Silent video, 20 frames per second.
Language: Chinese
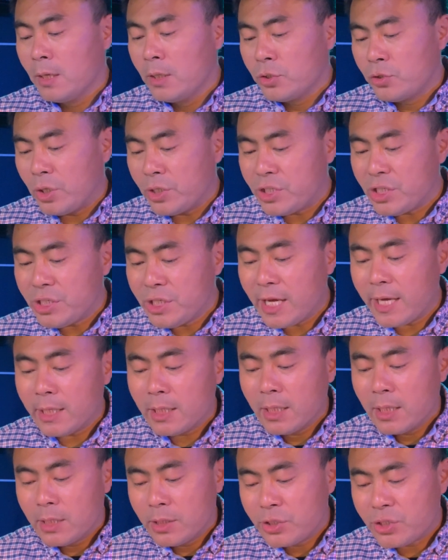所以今天
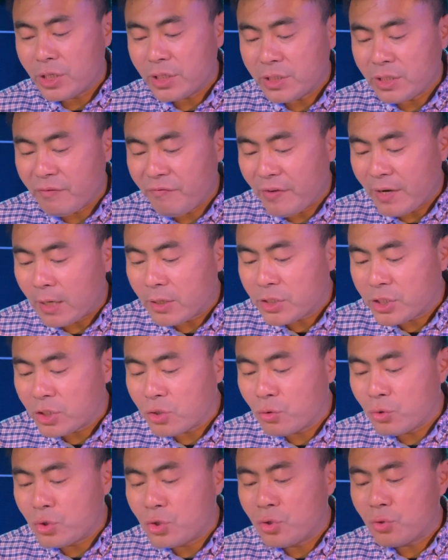圣经非常清
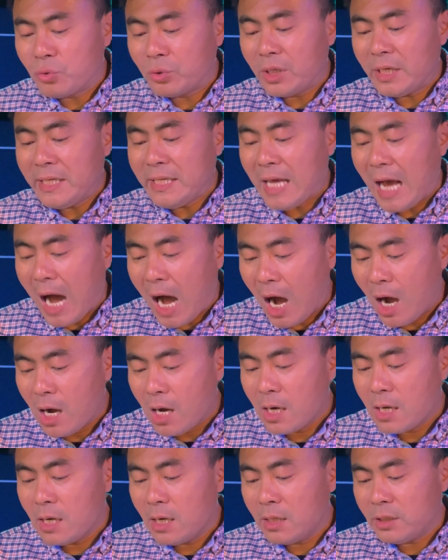楚，主的
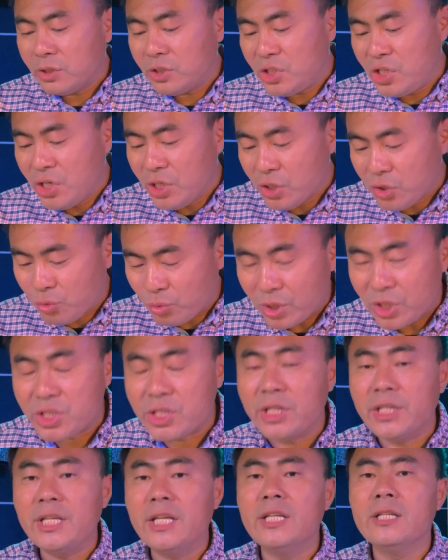羊听主的
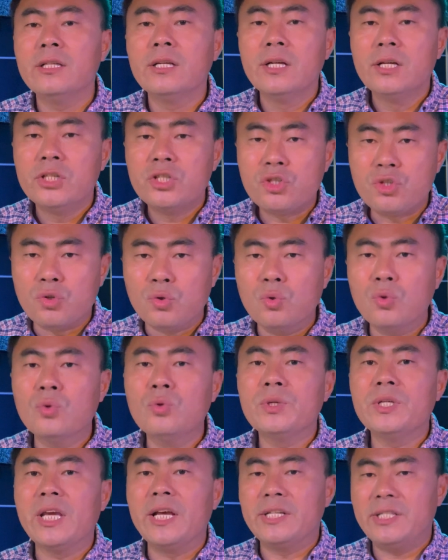声音，
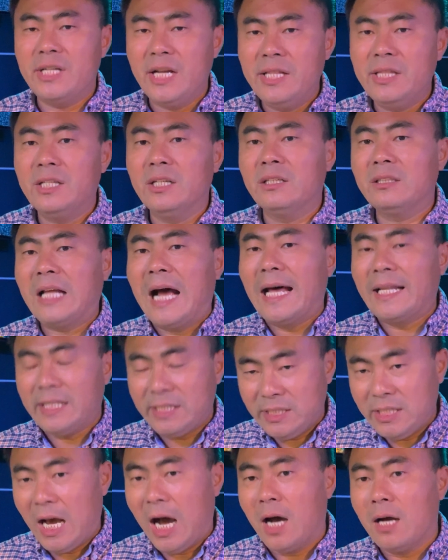主也认得他的
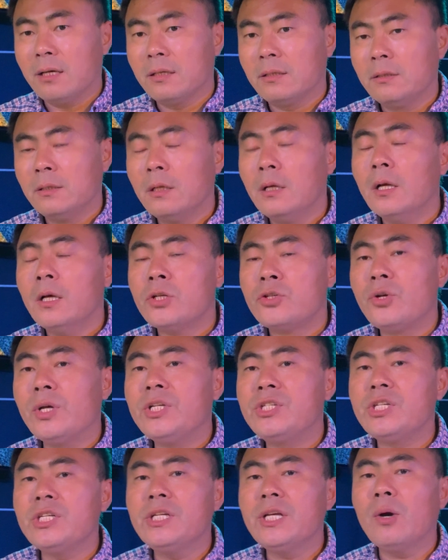羊。所以
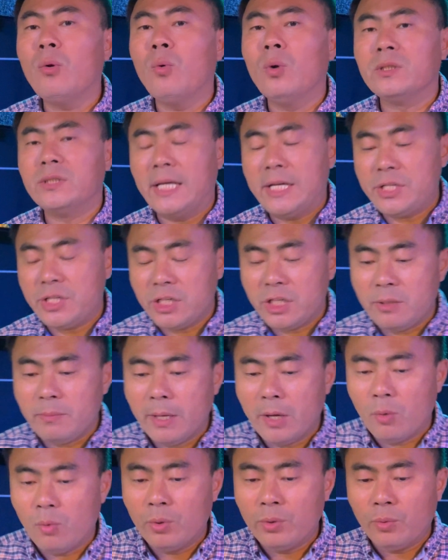今天我在这里
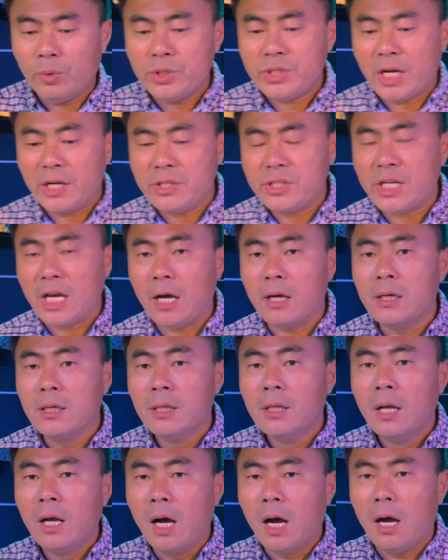面，我我想讲
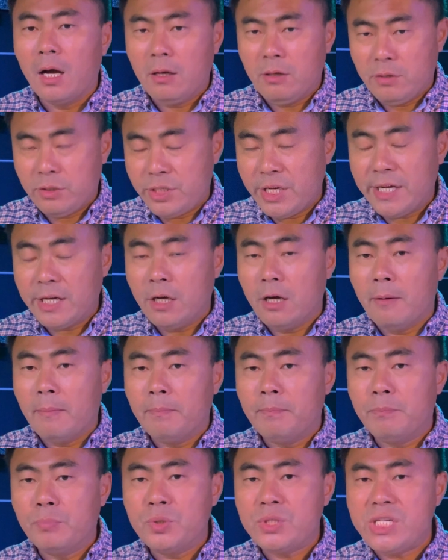啊，这个
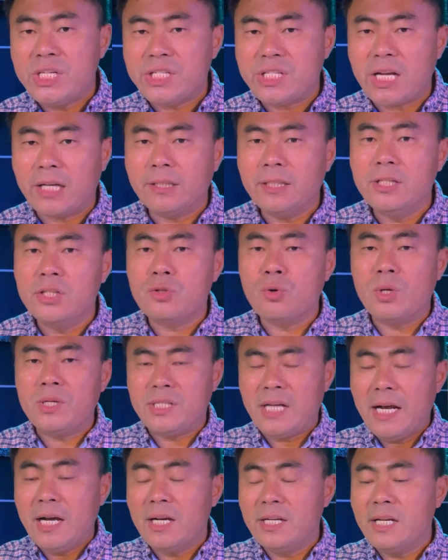不信上帝人说
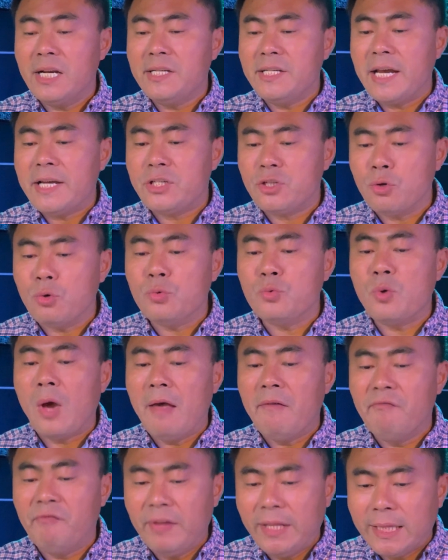人和人之间是有
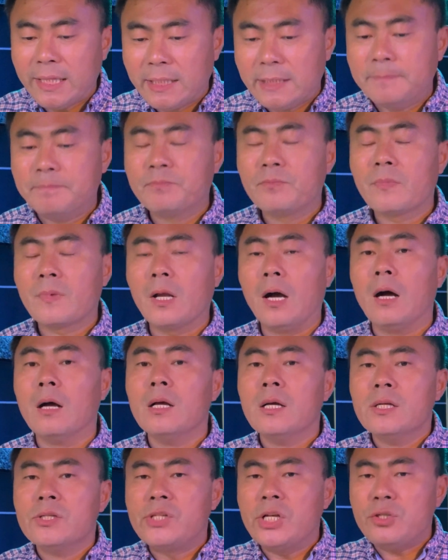缘分的。啊，
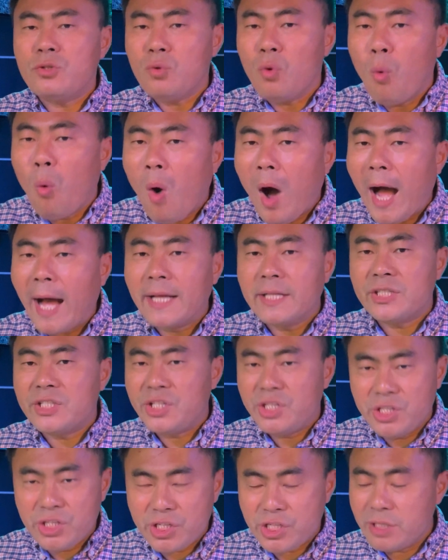这句话
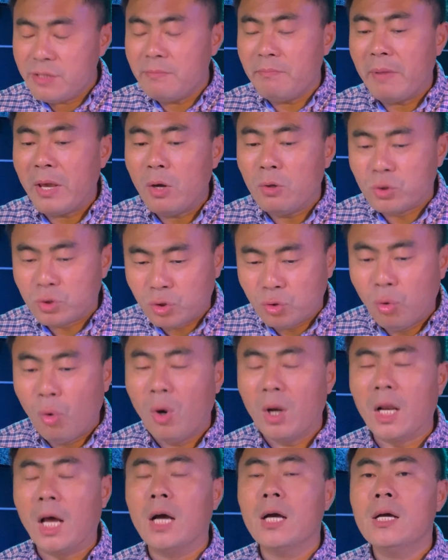其实没有
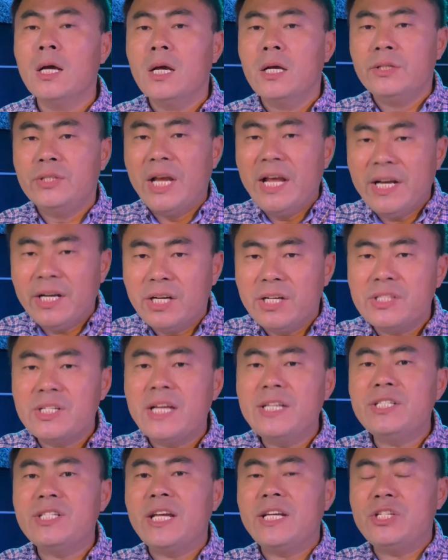错了。人和
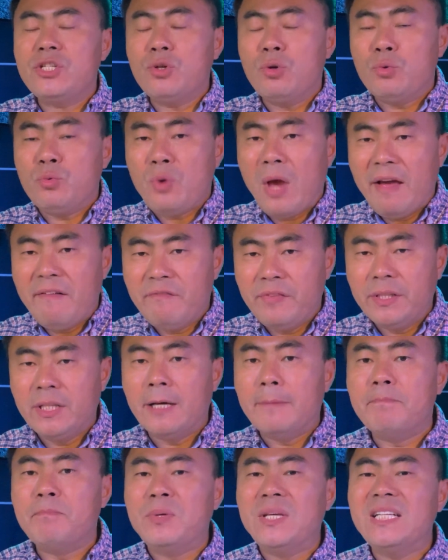人间是有缘分
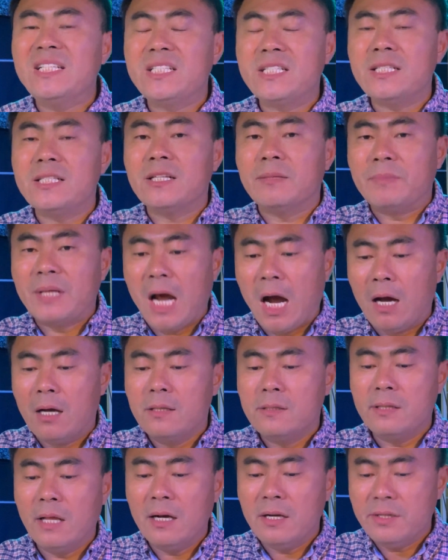的，彼此怎么样
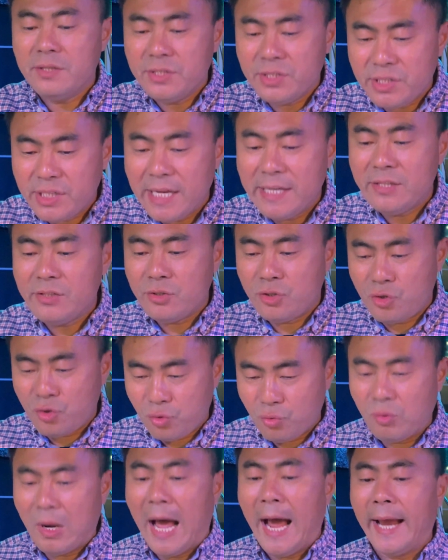能认
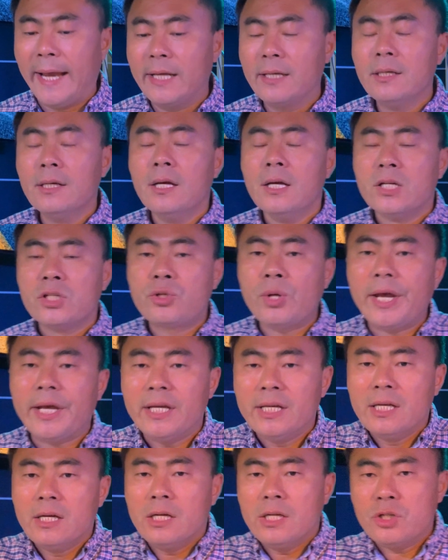出来？所
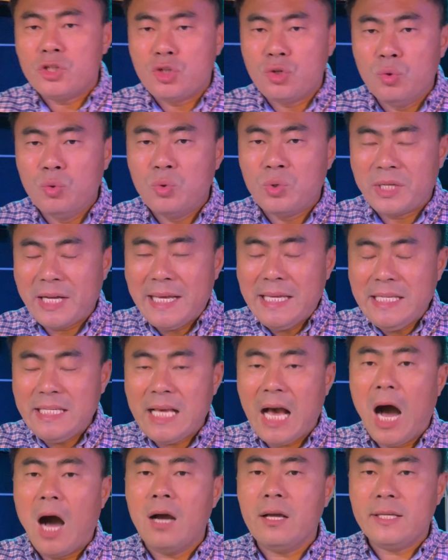以主跟
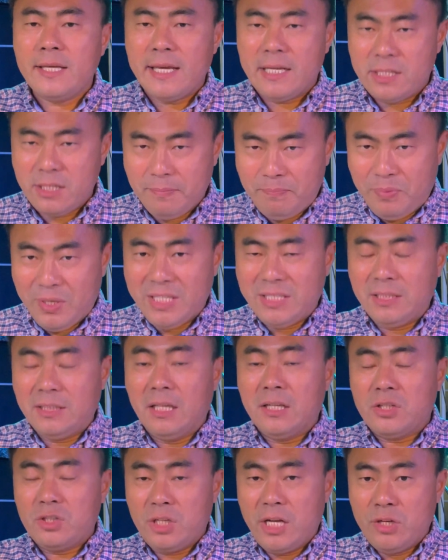羊也是彼此
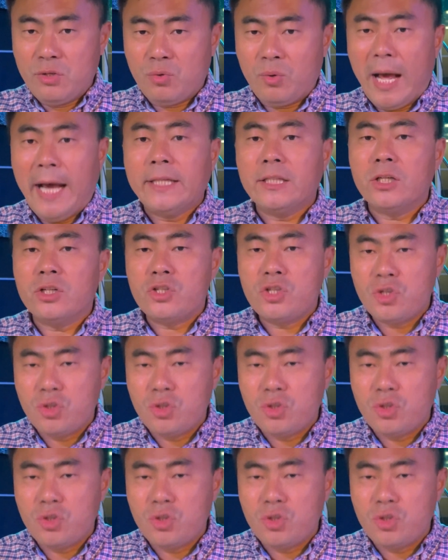能认出来的。